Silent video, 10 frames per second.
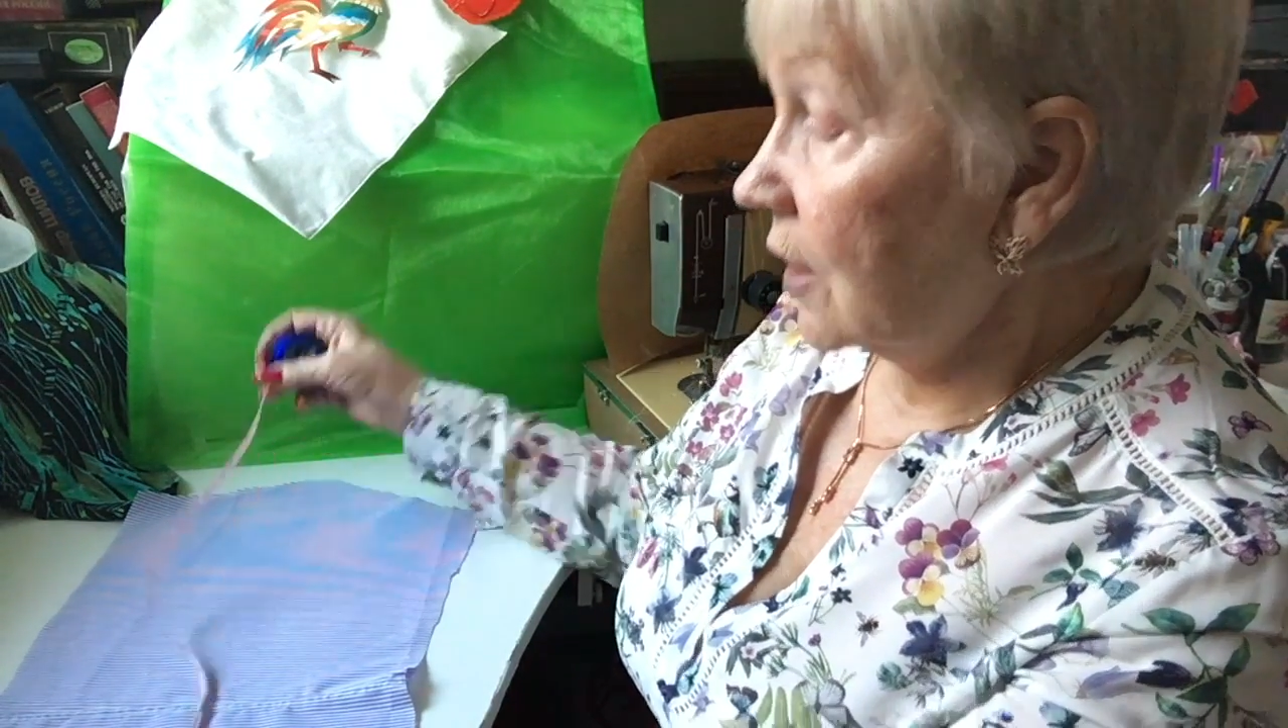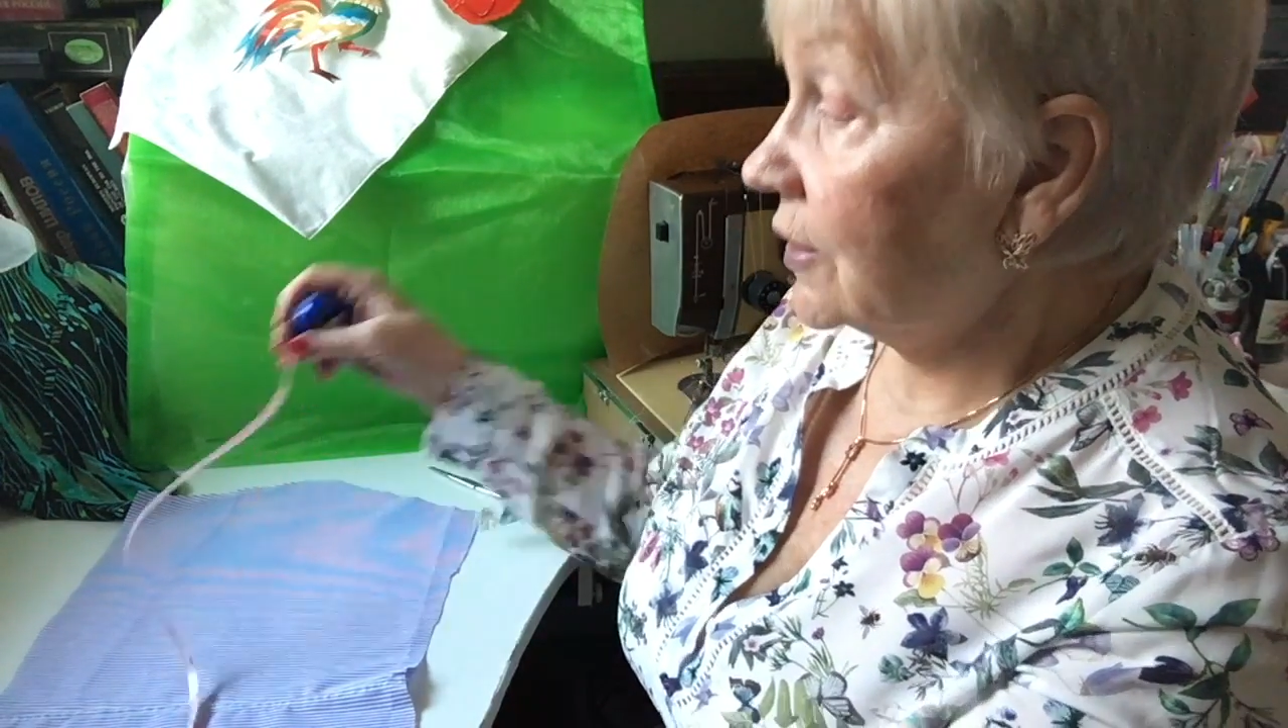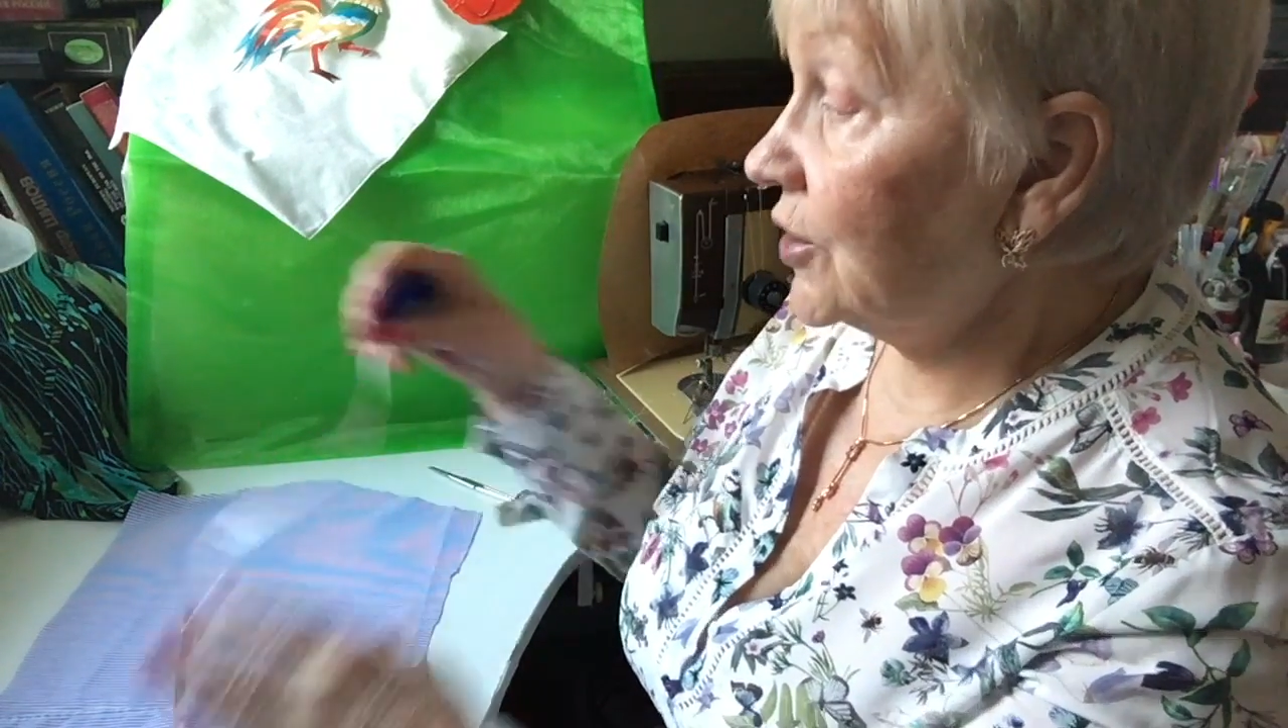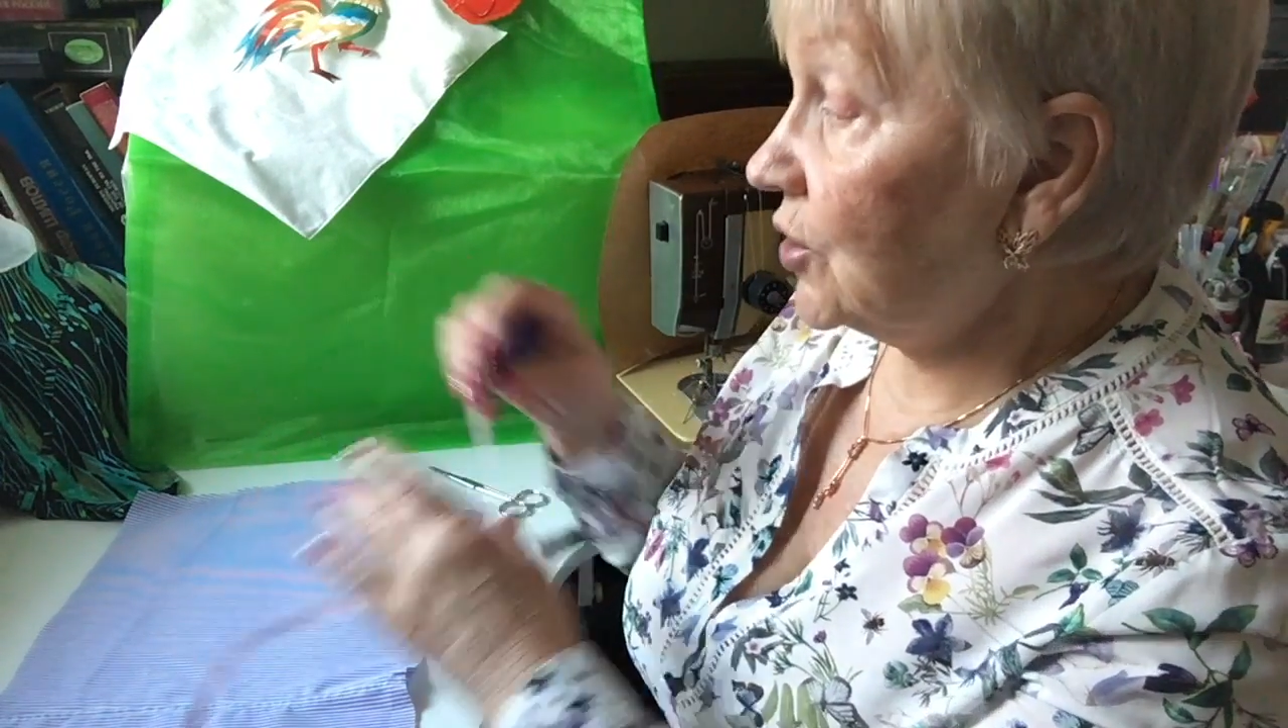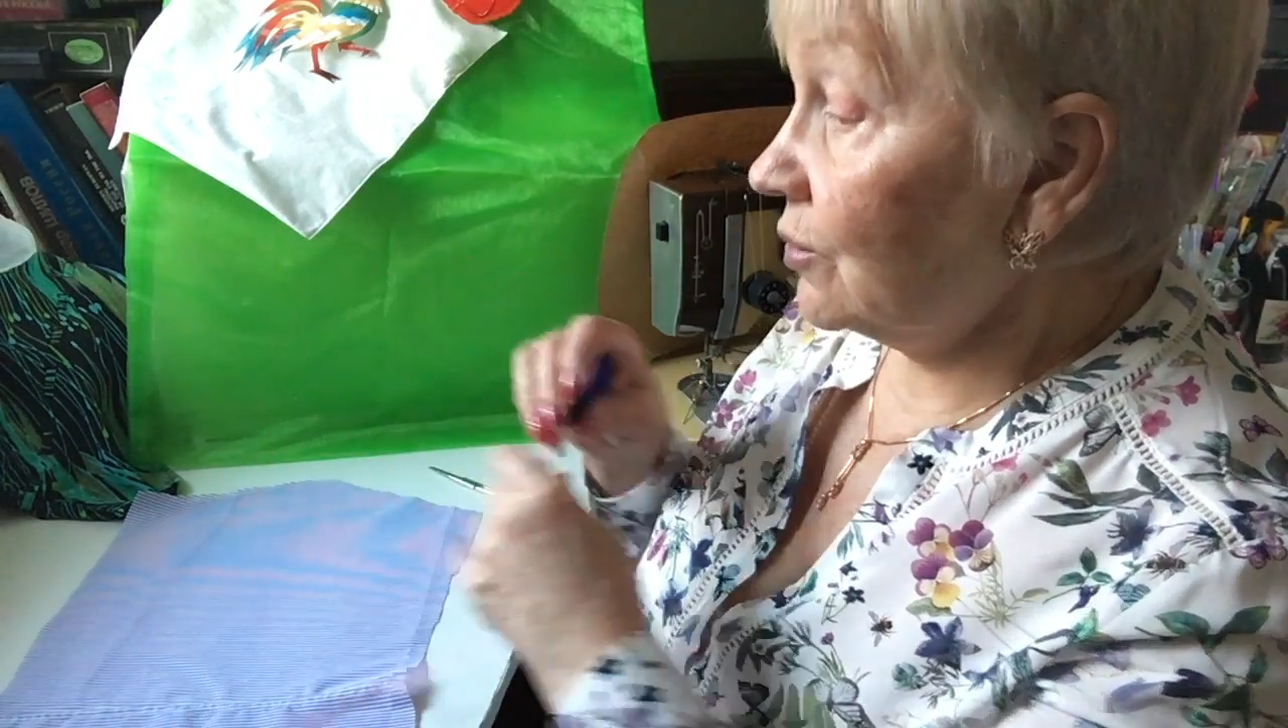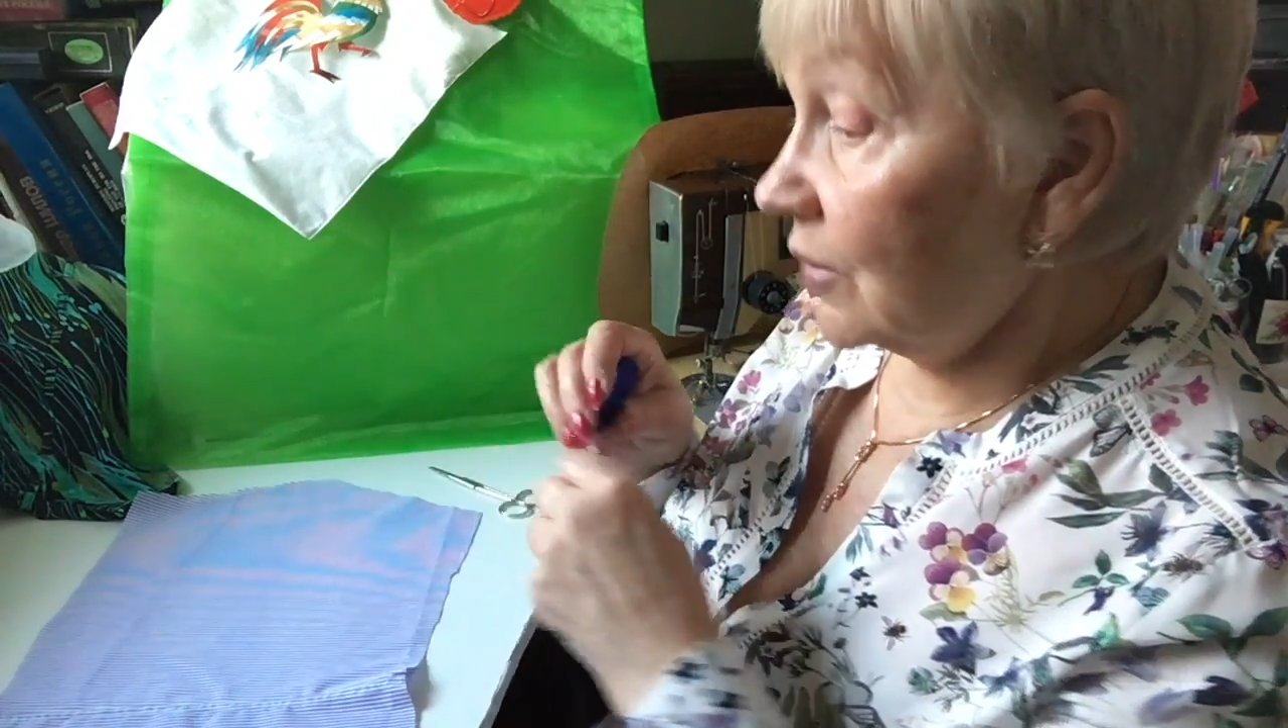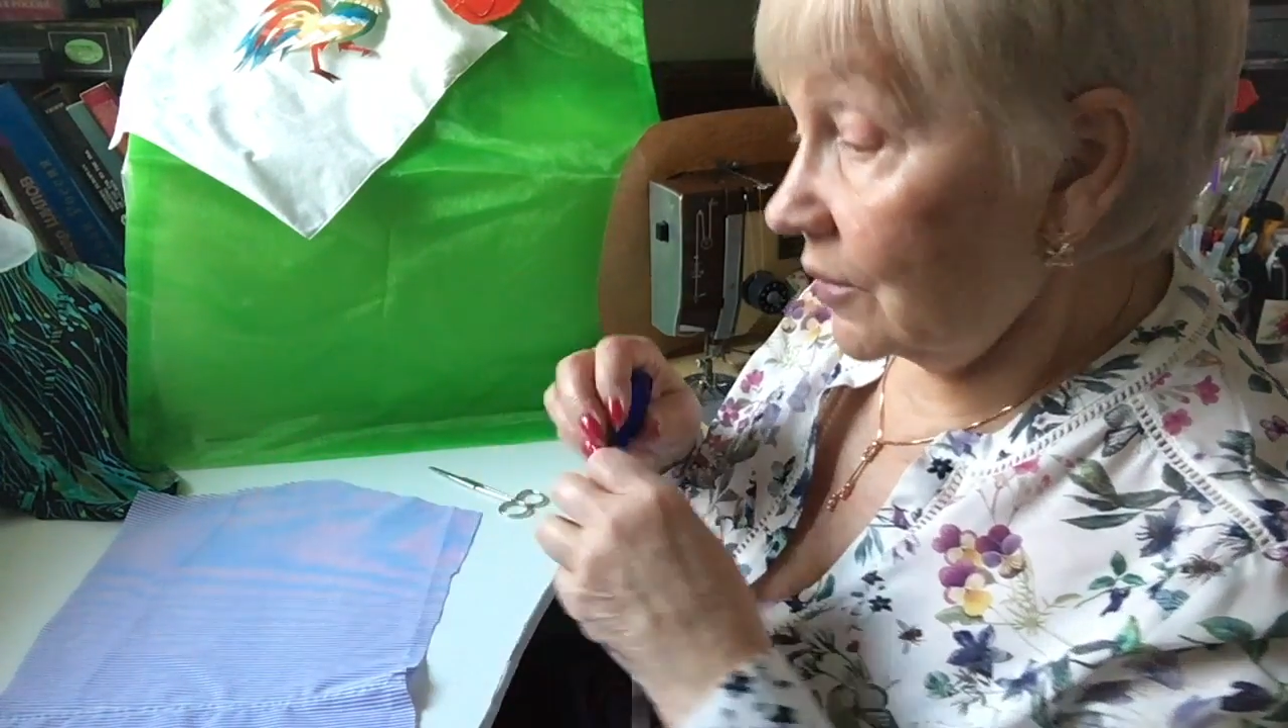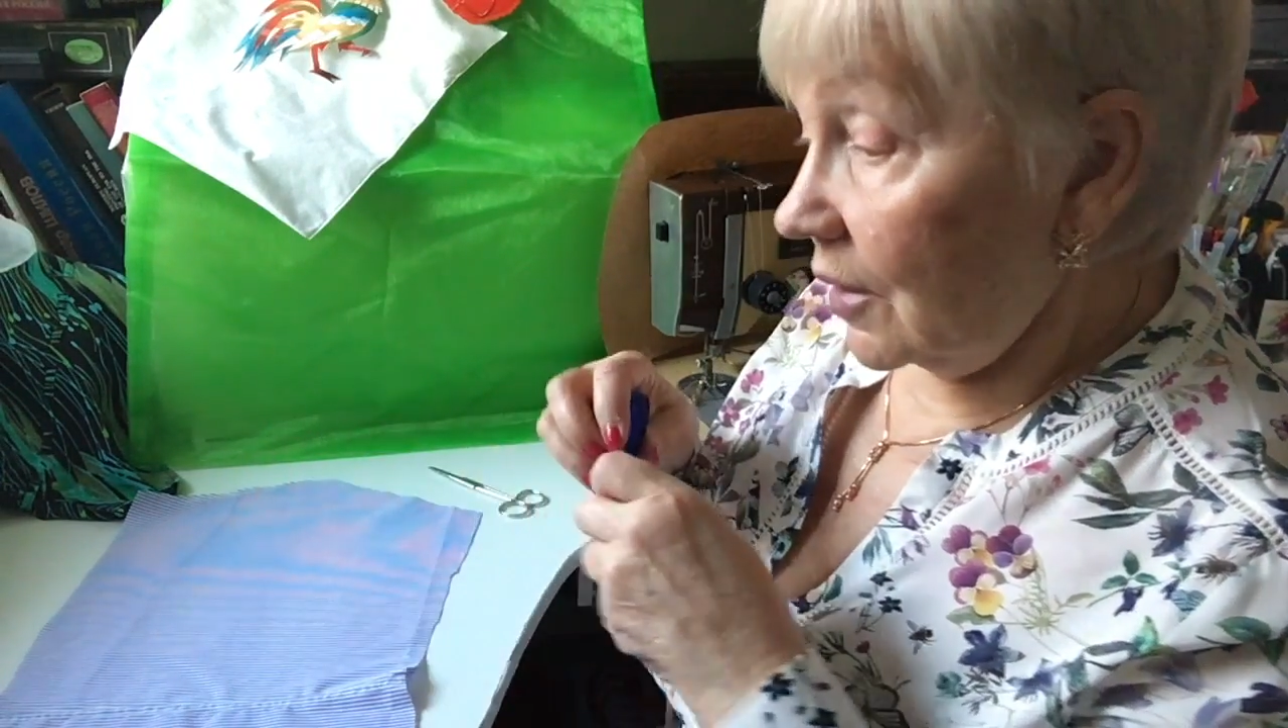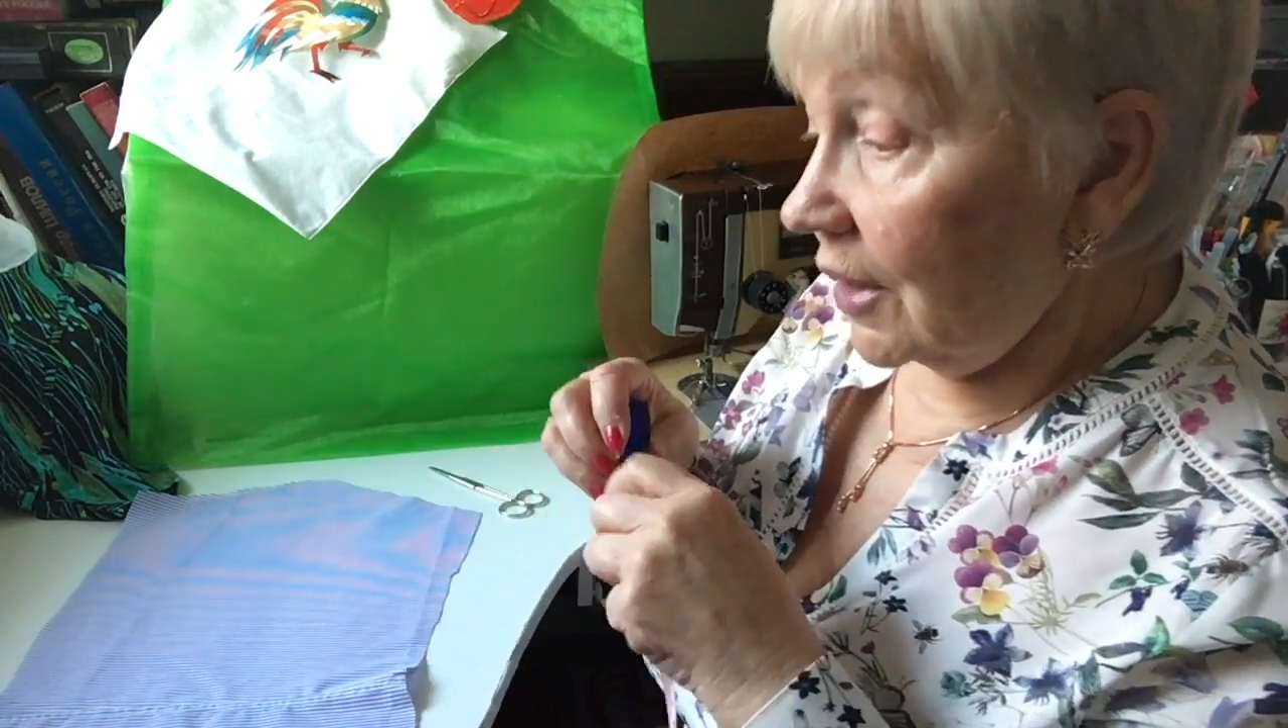Значит, мы